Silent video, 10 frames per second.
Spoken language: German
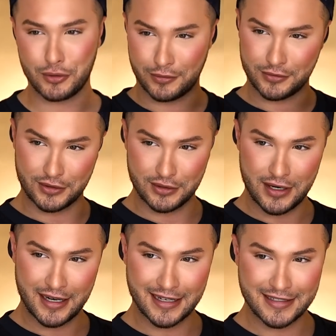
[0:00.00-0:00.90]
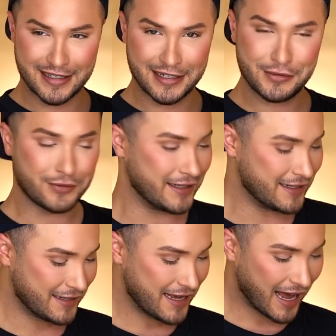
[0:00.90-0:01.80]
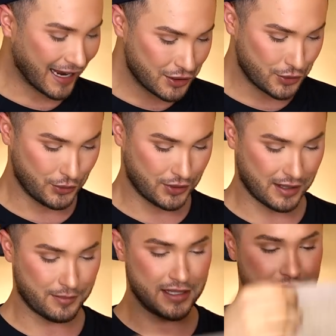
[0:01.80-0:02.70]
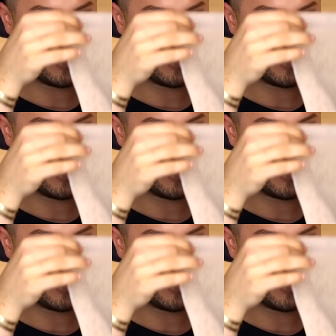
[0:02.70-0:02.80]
durften ganz, ganz viele Handtücher mit.